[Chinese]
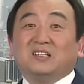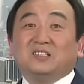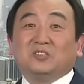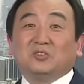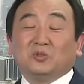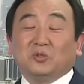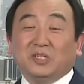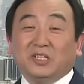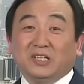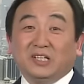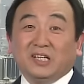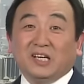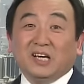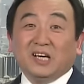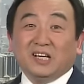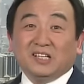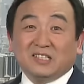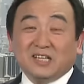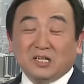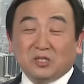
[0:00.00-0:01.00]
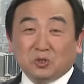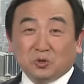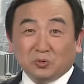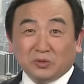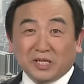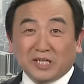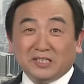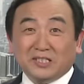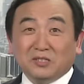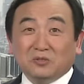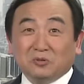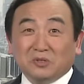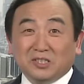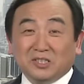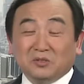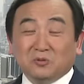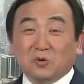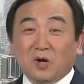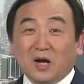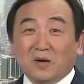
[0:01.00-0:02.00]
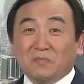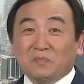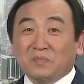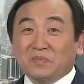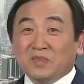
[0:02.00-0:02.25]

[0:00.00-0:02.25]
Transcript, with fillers: 所以才出现这种情况。